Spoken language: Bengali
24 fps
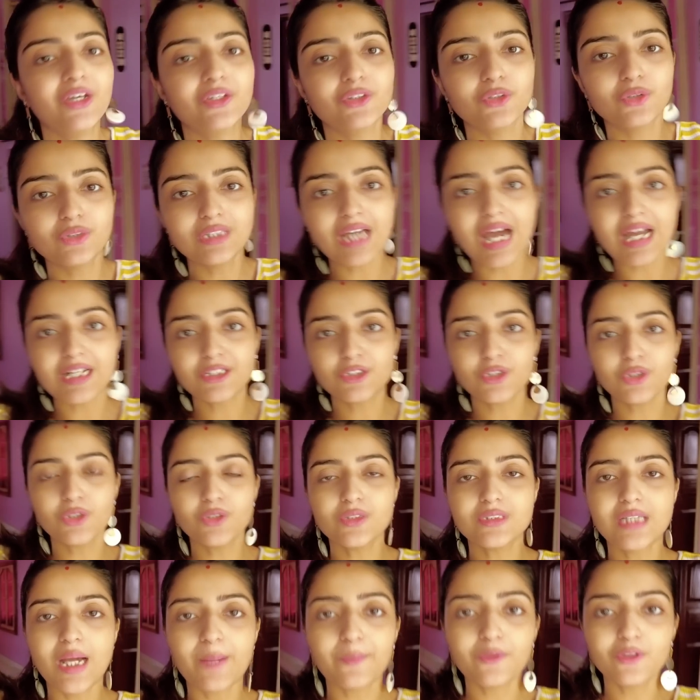তো তার জন্য
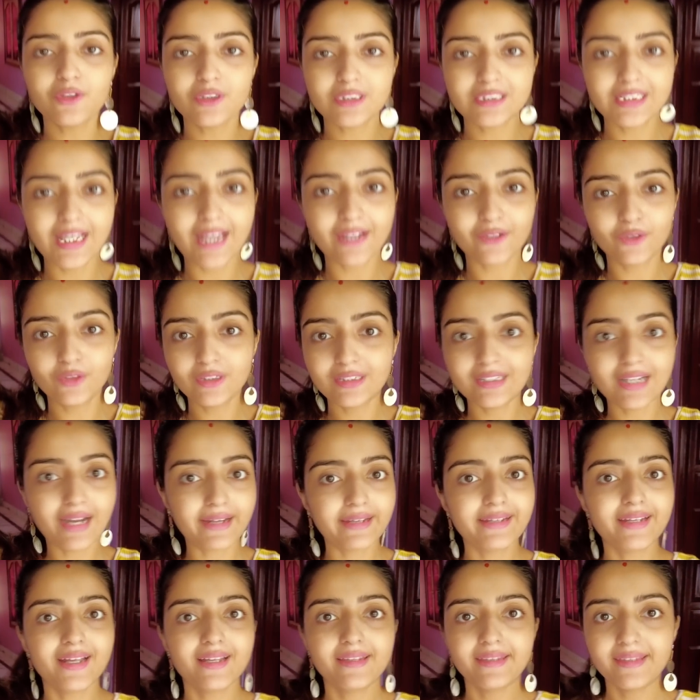যাব হচ্ছে এখন
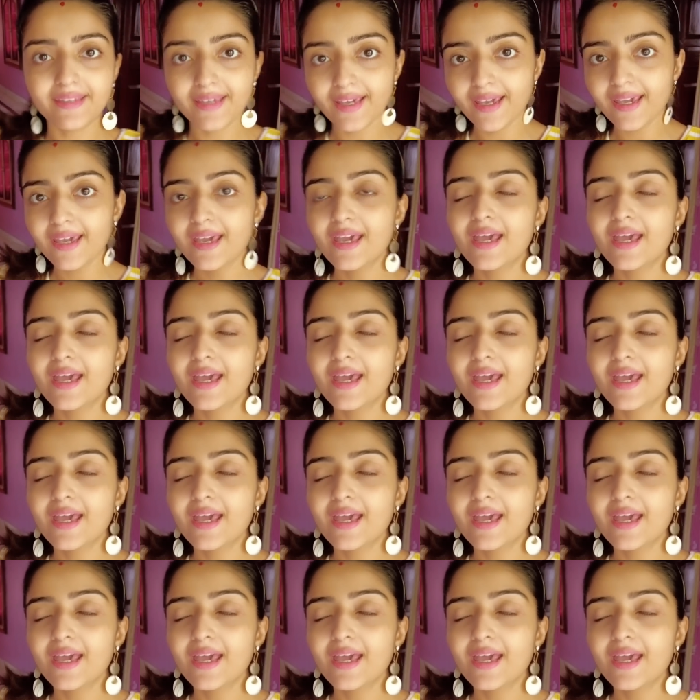গাড়িটা নিয়ে